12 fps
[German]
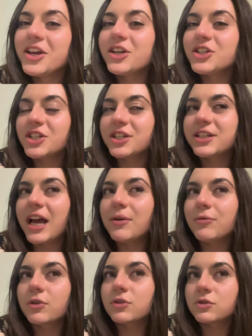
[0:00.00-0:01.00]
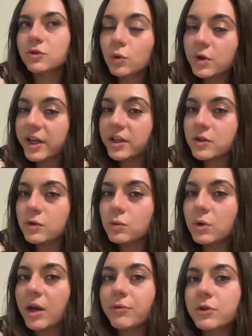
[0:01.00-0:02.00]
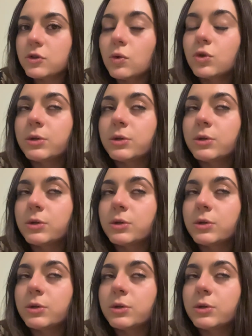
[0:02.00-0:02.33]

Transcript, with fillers: ich schicke dir einfach so Geld zu, einfach so,